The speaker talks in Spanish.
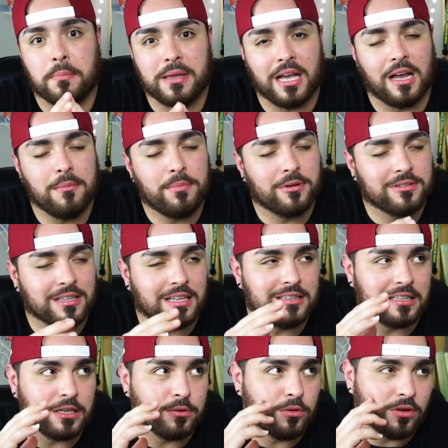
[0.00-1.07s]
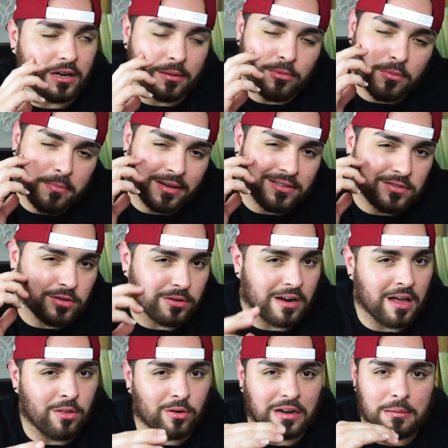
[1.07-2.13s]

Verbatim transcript: bien importante y uno que hemos mencionado,